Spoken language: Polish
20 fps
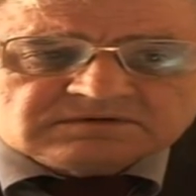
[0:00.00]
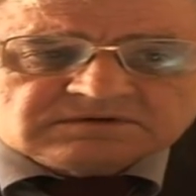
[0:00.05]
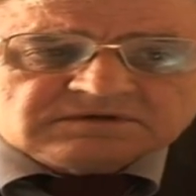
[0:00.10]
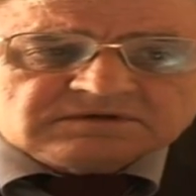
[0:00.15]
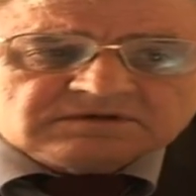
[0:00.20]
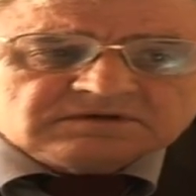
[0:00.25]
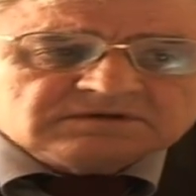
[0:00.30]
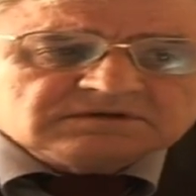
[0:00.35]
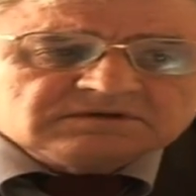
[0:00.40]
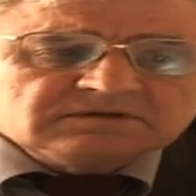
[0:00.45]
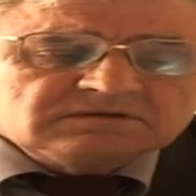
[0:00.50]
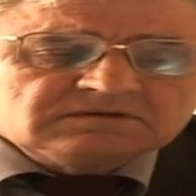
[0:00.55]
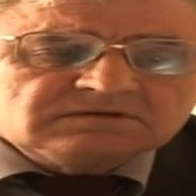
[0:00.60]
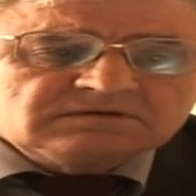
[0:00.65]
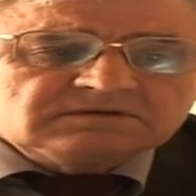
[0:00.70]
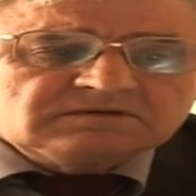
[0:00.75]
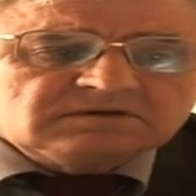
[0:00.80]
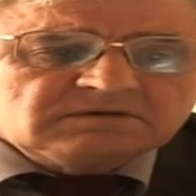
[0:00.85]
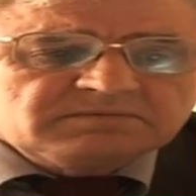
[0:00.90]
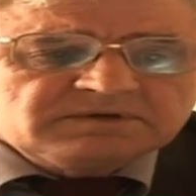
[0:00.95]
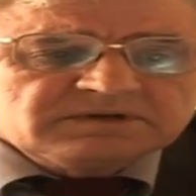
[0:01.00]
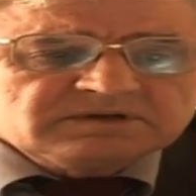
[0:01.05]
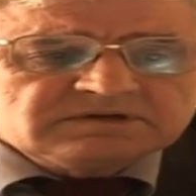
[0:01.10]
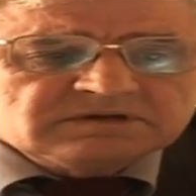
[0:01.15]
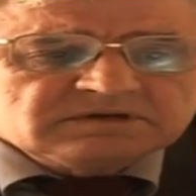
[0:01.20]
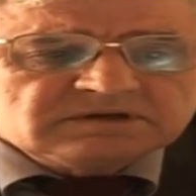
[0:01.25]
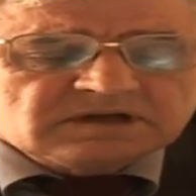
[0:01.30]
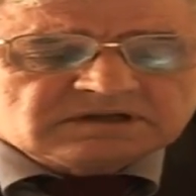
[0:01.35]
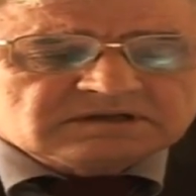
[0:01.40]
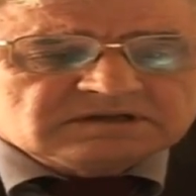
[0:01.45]
to, to
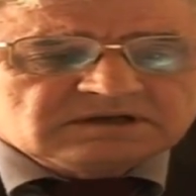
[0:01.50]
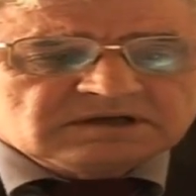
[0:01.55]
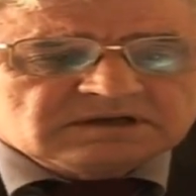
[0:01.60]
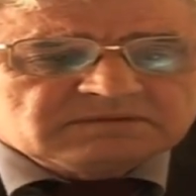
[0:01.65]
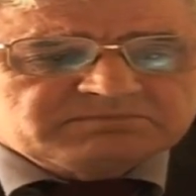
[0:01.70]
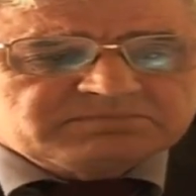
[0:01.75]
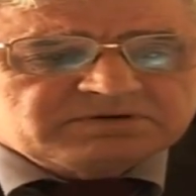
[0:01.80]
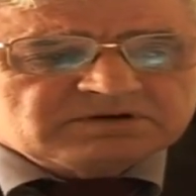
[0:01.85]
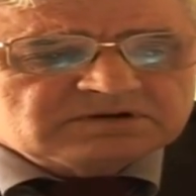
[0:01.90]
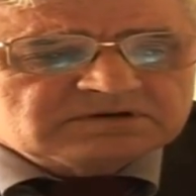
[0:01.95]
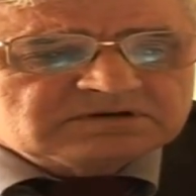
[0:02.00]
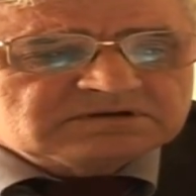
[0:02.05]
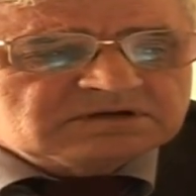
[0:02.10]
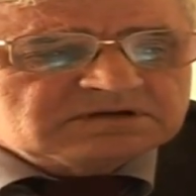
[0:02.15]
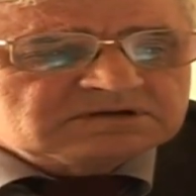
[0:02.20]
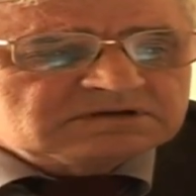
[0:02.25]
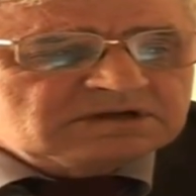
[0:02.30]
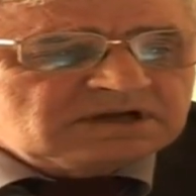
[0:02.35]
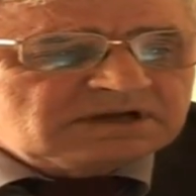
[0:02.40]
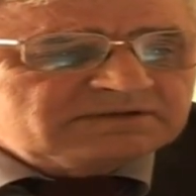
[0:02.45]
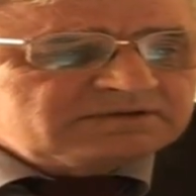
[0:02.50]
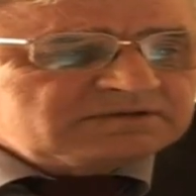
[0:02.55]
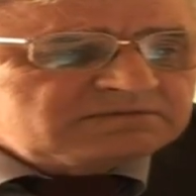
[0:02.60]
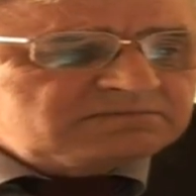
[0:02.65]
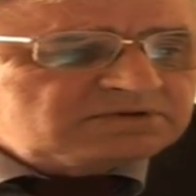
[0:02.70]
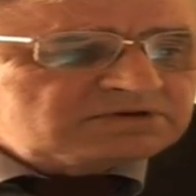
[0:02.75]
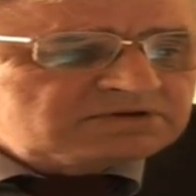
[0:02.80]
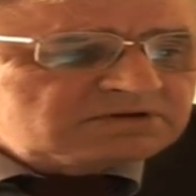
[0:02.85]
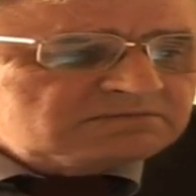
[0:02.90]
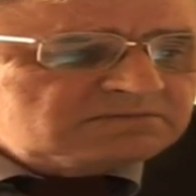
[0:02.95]
będzie na tyle proste, że nawet
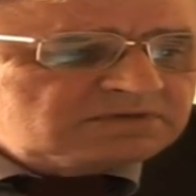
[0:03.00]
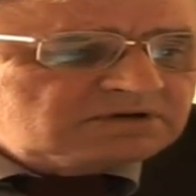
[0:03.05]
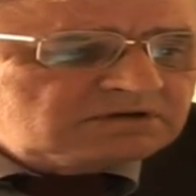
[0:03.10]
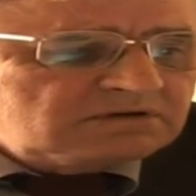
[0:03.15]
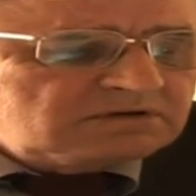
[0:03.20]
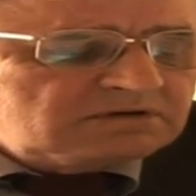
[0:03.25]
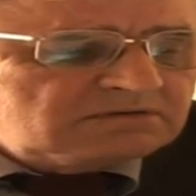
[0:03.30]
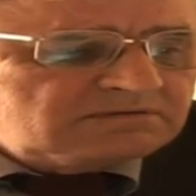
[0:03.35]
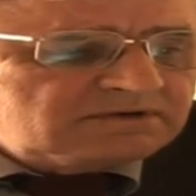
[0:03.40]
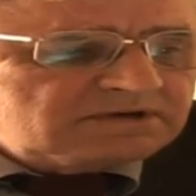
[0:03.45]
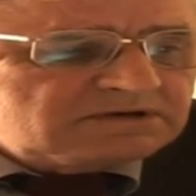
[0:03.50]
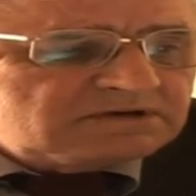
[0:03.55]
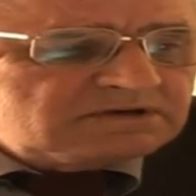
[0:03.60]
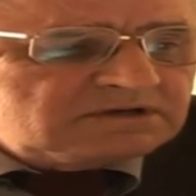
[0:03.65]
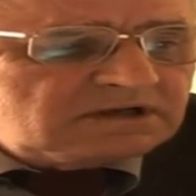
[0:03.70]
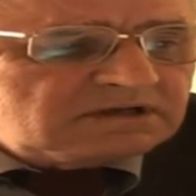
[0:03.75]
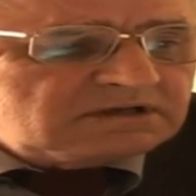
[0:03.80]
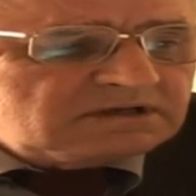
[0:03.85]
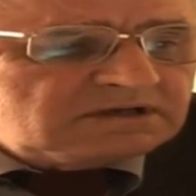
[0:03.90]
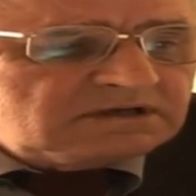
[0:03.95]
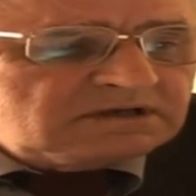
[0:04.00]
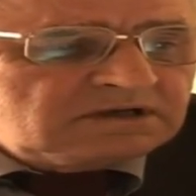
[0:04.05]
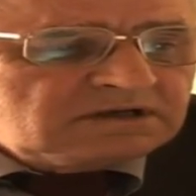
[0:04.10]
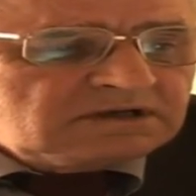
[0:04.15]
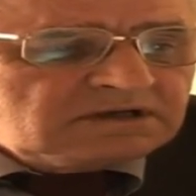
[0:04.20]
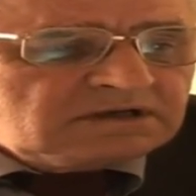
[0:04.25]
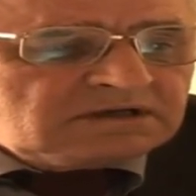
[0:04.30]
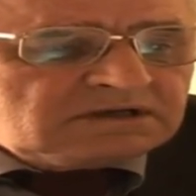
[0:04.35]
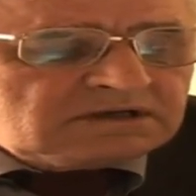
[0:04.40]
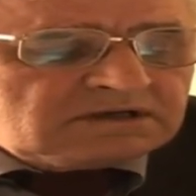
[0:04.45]
możemy lądować na ten
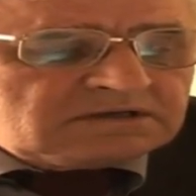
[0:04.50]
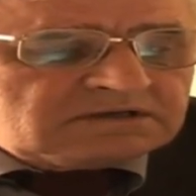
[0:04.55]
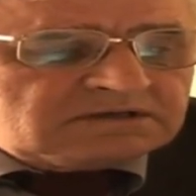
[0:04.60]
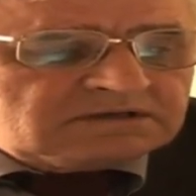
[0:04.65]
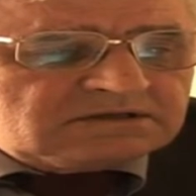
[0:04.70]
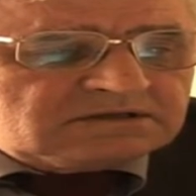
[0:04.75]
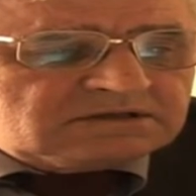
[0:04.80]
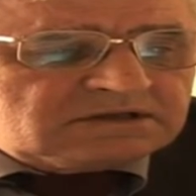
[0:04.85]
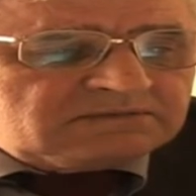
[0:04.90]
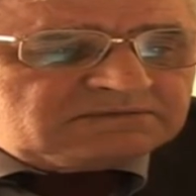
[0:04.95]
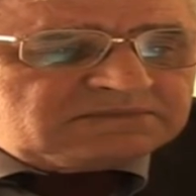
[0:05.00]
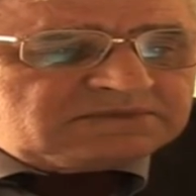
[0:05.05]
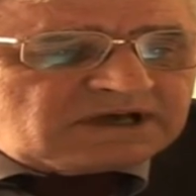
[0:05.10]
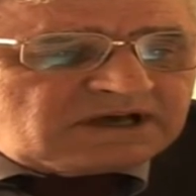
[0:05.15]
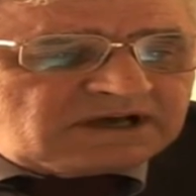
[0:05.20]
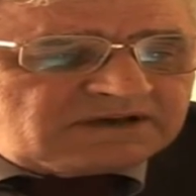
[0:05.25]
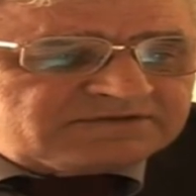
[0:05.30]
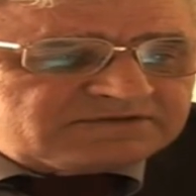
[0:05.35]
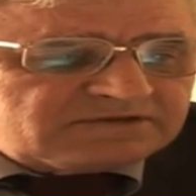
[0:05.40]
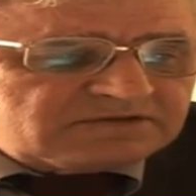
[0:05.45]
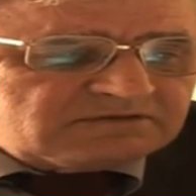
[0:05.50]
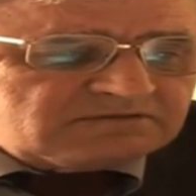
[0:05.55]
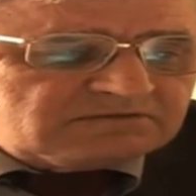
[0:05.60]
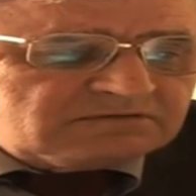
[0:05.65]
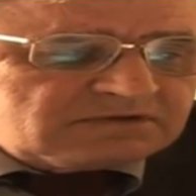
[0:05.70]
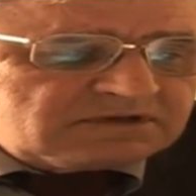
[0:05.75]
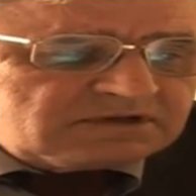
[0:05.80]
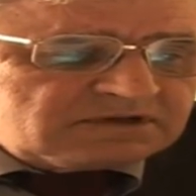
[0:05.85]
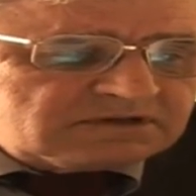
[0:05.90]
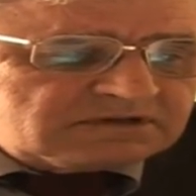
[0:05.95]
system TAWS,
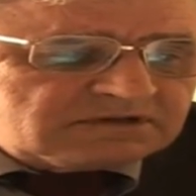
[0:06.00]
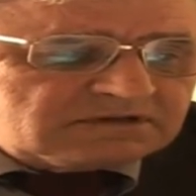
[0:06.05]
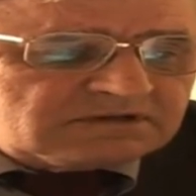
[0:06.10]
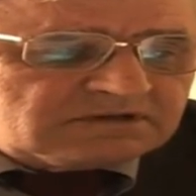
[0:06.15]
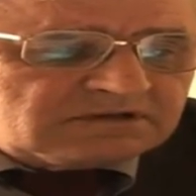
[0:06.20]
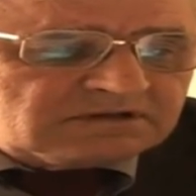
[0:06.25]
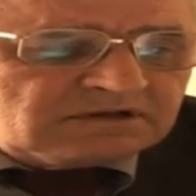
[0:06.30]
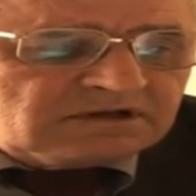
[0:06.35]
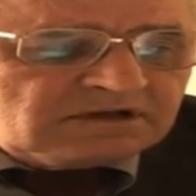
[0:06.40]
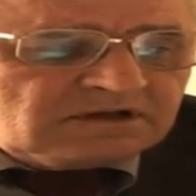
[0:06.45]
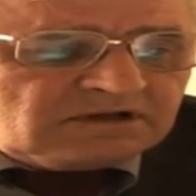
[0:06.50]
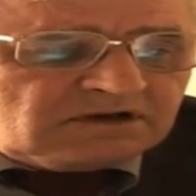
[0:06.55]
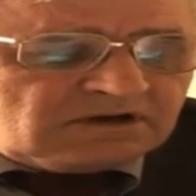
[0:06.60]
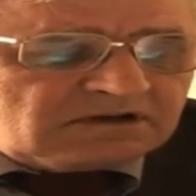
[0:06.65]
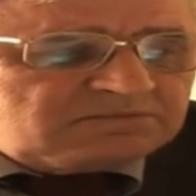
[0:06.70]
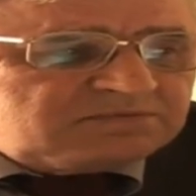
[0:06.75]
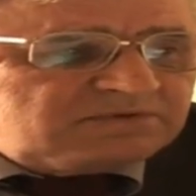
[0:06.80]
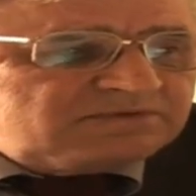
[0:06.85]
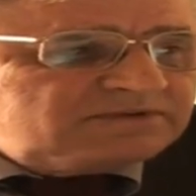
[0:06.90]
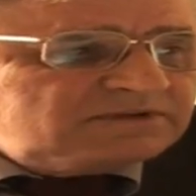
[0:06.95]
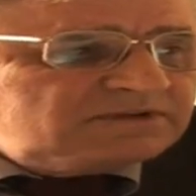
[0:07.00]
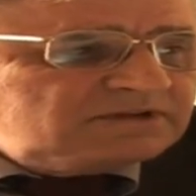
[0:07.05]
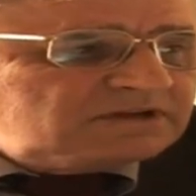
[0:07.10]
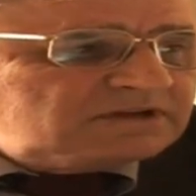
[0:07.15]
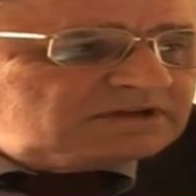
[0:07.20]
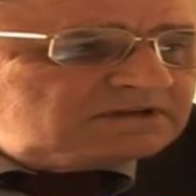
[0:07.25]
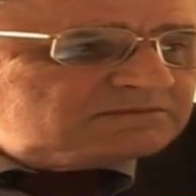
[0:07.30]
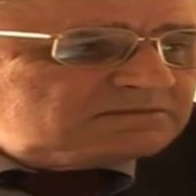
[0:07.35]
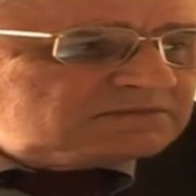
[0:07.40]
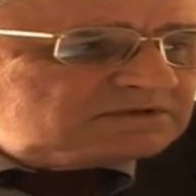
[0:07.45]
który jest y,
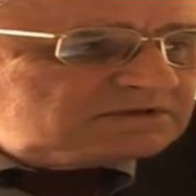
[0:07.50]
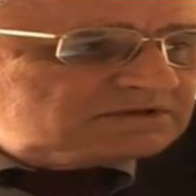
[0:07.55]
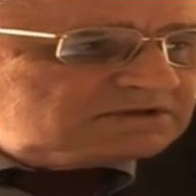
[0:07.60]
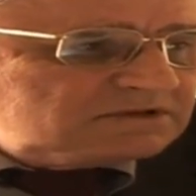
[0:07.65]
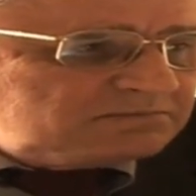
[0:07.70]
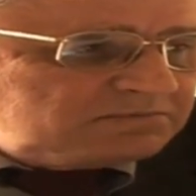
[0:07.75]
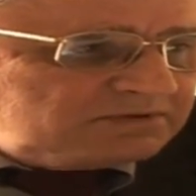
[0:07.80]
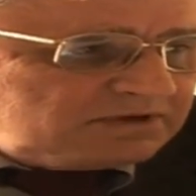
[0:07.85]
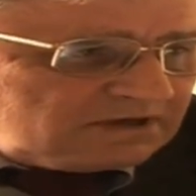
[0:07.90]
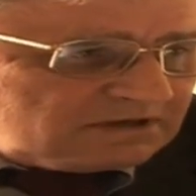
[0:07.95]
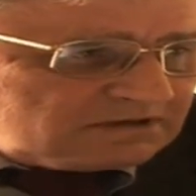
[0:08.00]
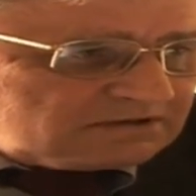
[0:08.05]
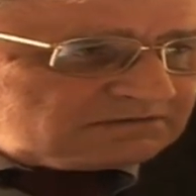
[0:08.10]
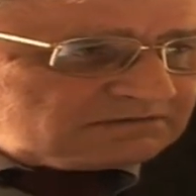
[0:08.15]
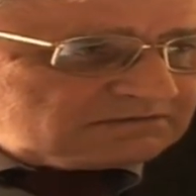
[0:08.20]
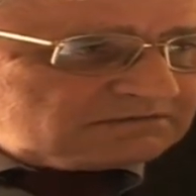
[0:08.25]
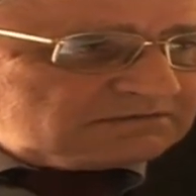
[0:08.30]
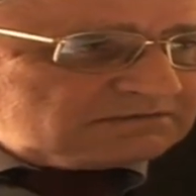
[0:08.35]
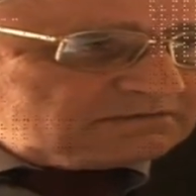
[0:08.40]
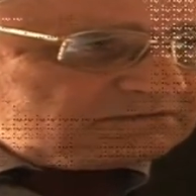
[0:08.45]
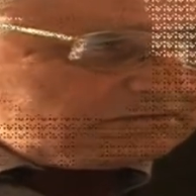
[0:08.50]
odpowiednikiem GPS-u